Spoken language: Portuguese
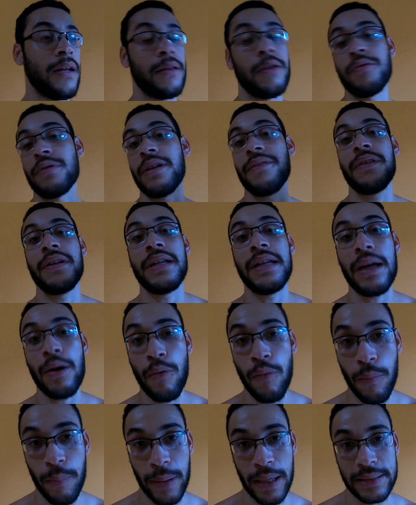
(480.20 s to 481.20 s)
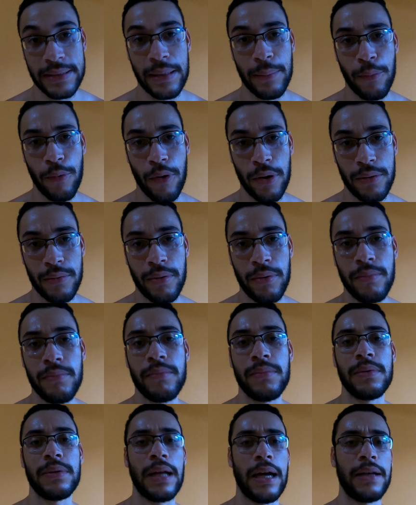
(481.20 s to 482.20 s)
não deveria comprar essa moto,
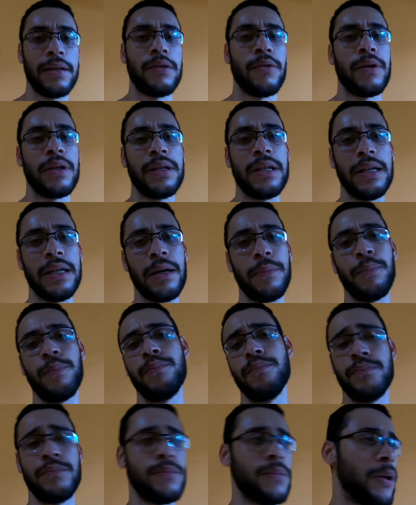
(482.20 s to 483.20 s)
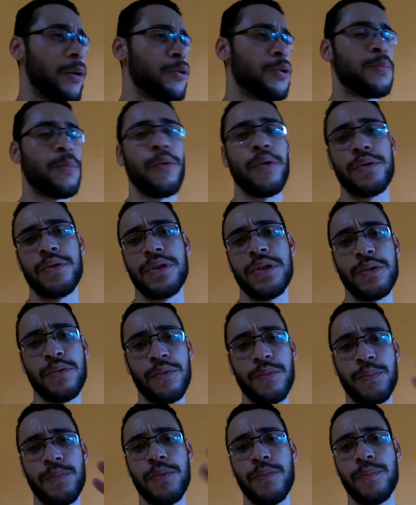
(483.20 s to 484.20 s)
tá? Então aqui é né, pontos,
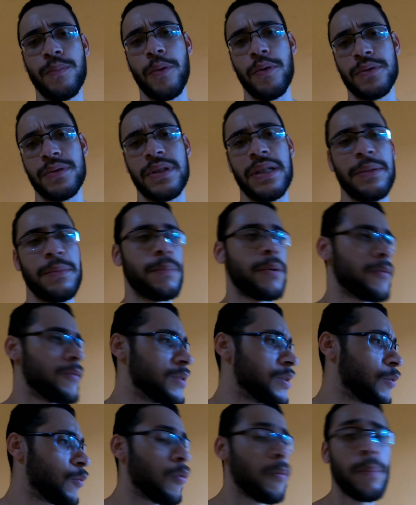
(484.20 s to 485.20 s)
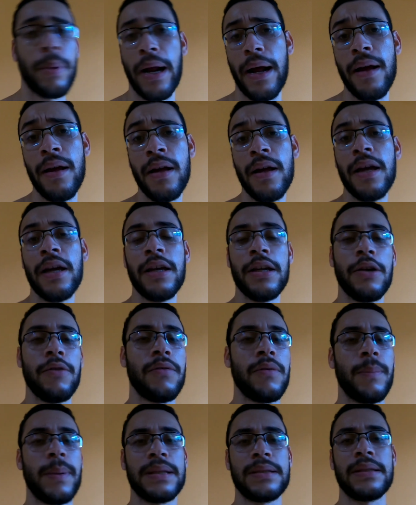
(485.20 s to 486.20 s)
cinco pontos aí para você comprar. E eu
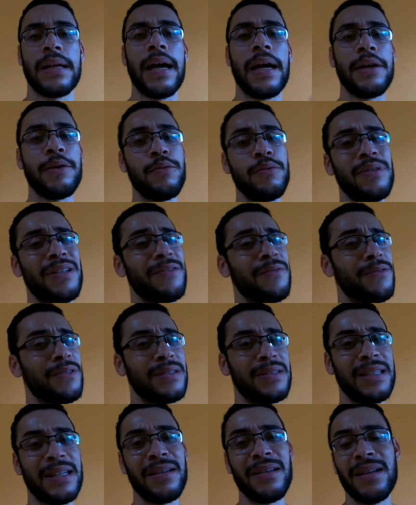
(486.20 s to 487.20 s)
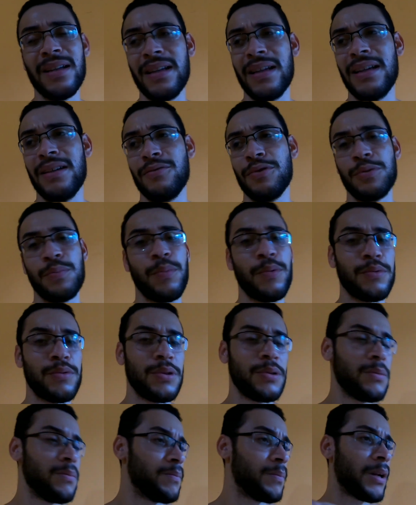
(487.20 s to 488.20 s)
vou passar aí o que você, os
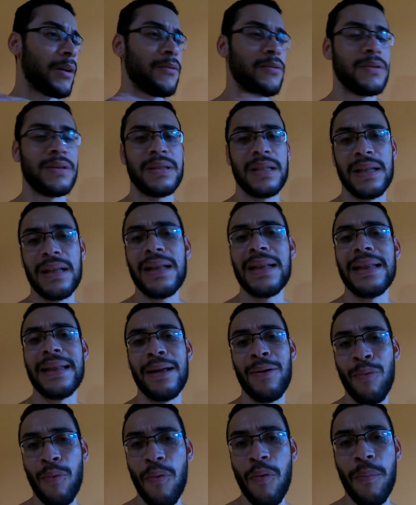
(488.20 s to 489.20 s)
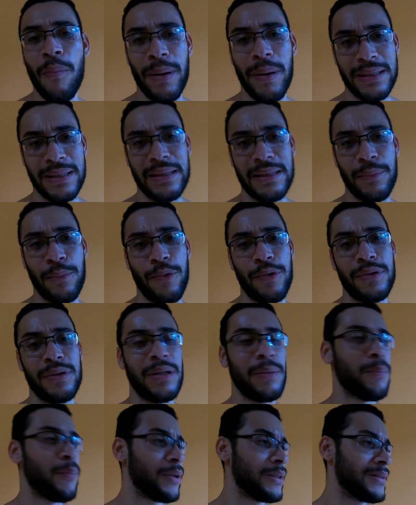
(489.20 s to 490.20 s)
pontos para você não comprar essa moto,
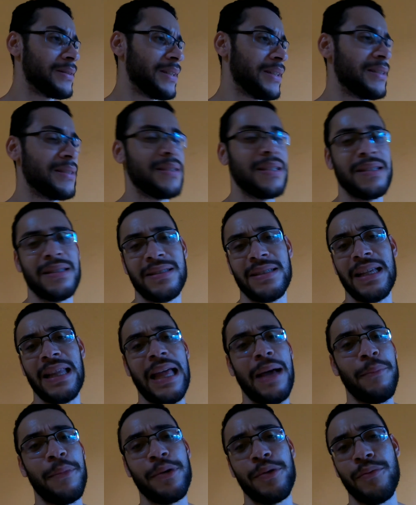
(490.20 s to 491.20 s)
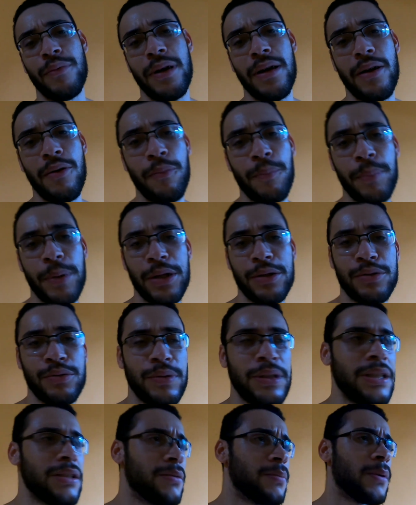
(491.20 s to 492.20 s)
que pode ser que seja, sei lá, mano, um
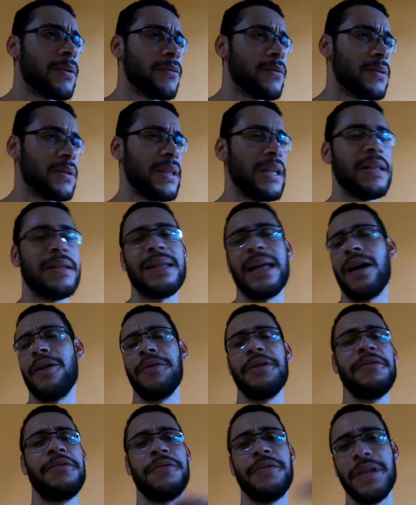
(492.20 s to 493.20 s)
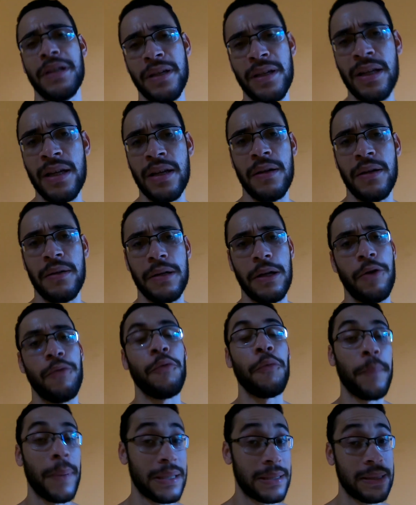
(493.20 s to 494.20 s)
prejuízo para você e tal, enfim. Né, eu
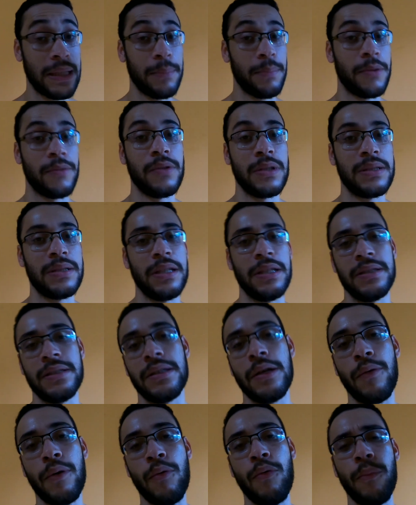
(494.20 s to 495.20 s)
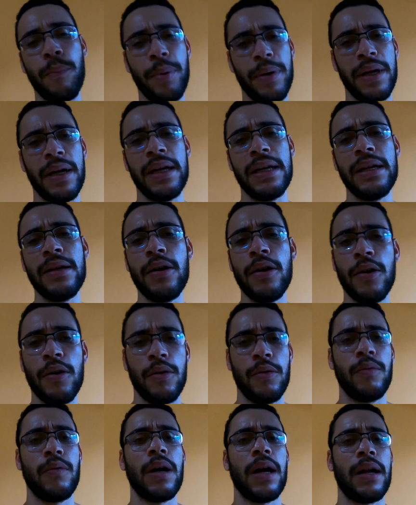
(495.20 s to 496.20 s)
vou passar aí para vocês. Então acompanha aí
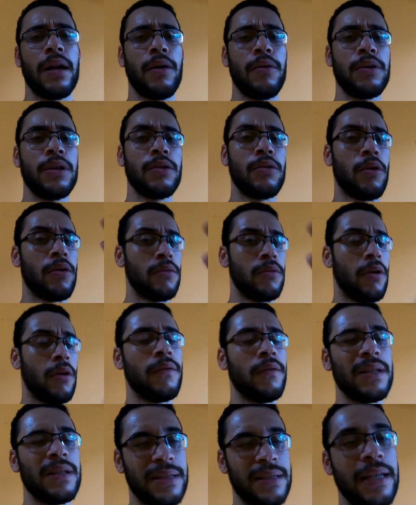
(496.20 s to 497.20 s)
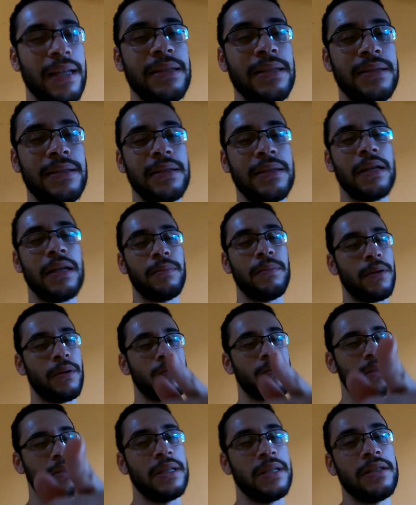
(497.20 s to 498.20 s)
o canal que logo logo vai sair sim aí para
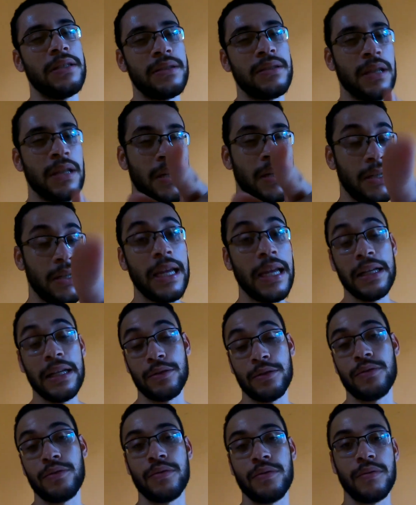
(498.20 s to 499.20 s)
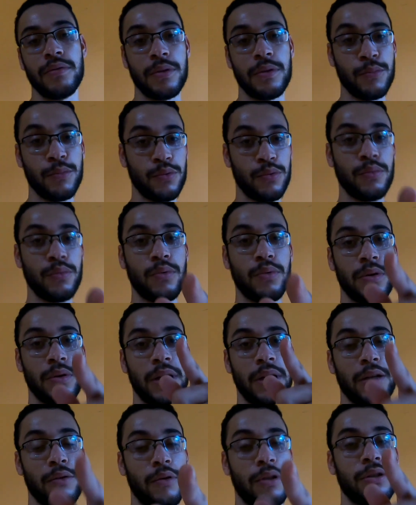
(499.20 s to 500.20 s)
vocês. E é isso, tamo junto,
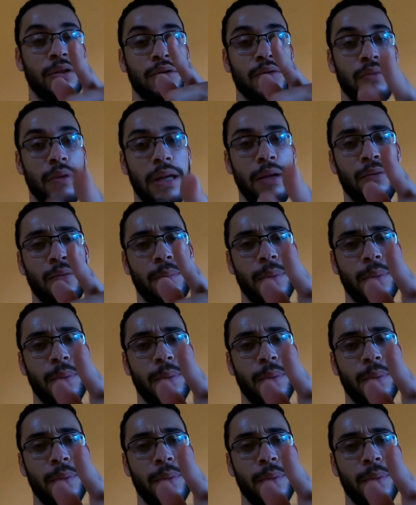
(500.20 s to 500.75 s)
é nóis, deixa o like,